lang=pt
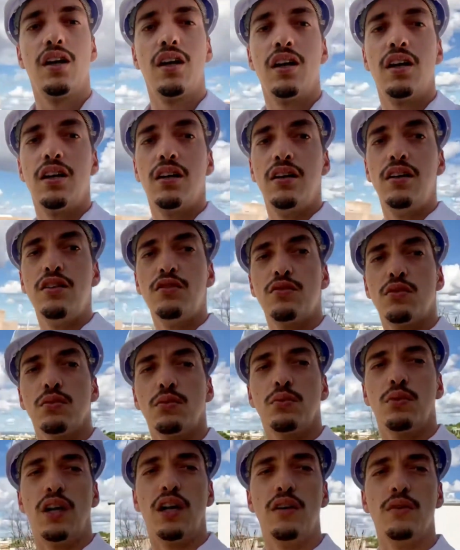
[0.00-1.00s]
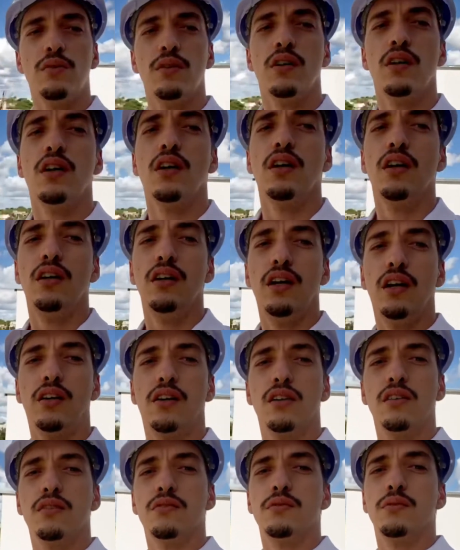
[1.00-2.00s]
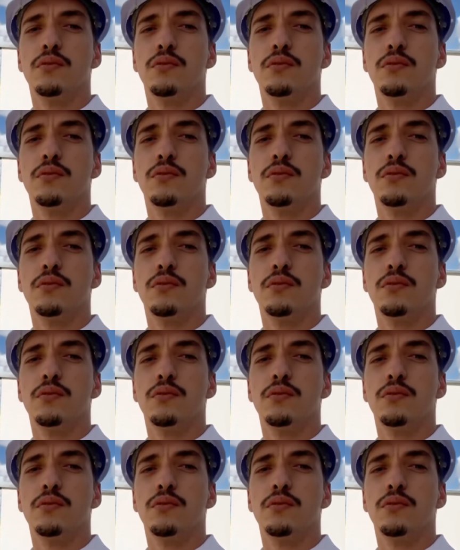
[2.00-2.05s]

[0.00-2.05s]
e estrutural e agora nós vamos